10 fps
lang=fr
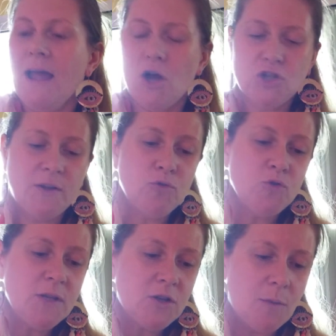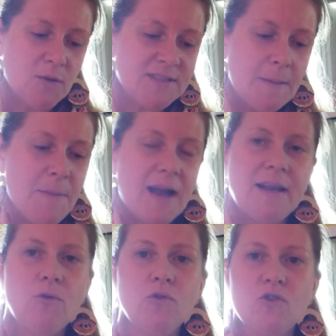Euh, je vais tout de suite commencer par
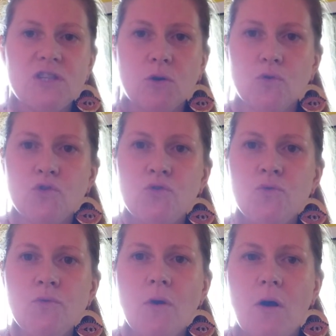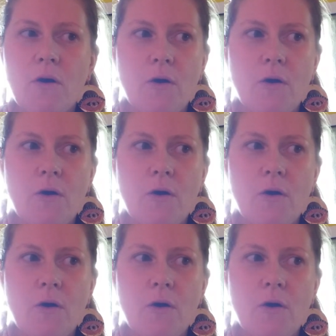les lots que j'ai reçus,